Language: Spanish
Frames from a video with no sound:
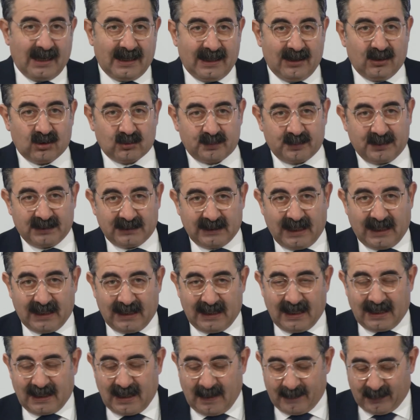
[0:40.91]
el hospital, el
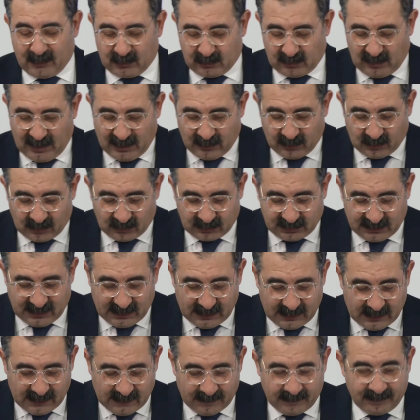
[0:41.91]
área de Portollano no
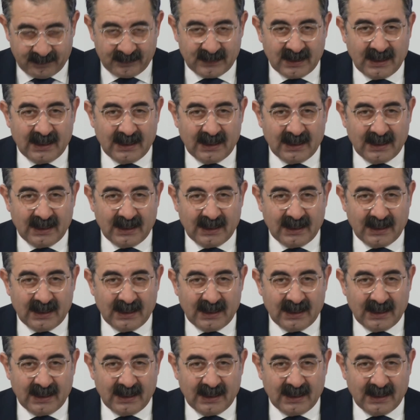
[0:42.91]
tiene